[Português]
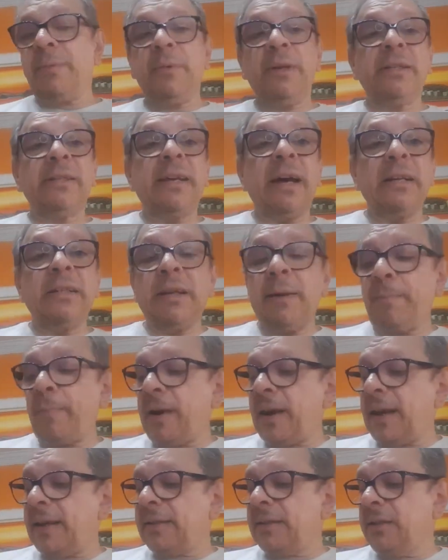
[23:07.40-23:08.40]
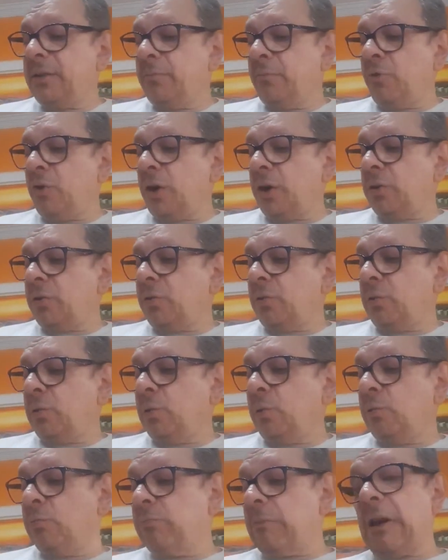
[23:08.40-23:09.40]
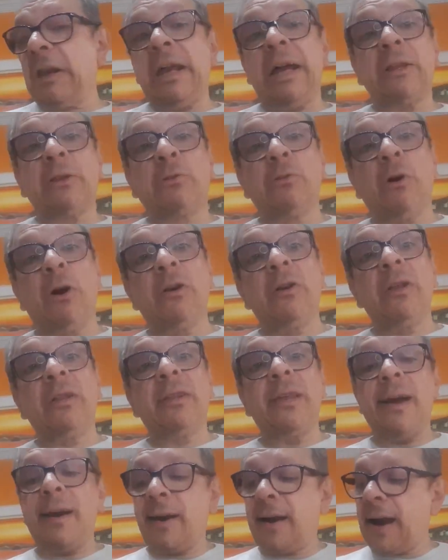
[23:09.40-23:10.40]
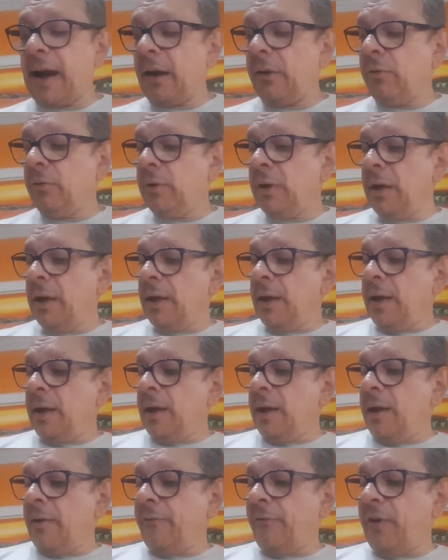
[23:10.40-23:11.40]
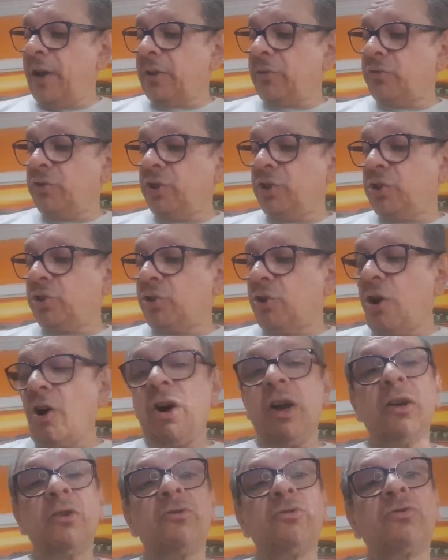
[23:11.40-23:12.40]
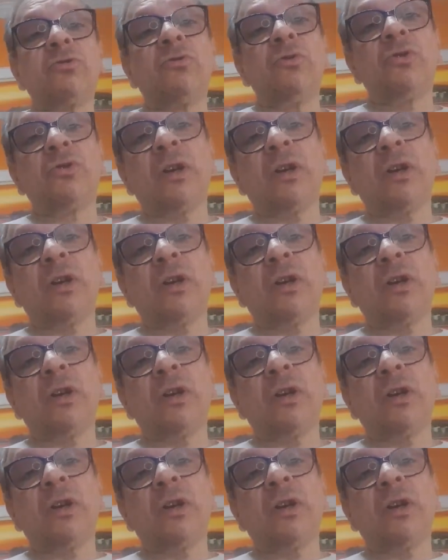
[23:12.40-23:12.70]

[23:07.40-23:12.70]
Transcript: as mensagens aparecem de modo aleatório, intercalam eventos históricos com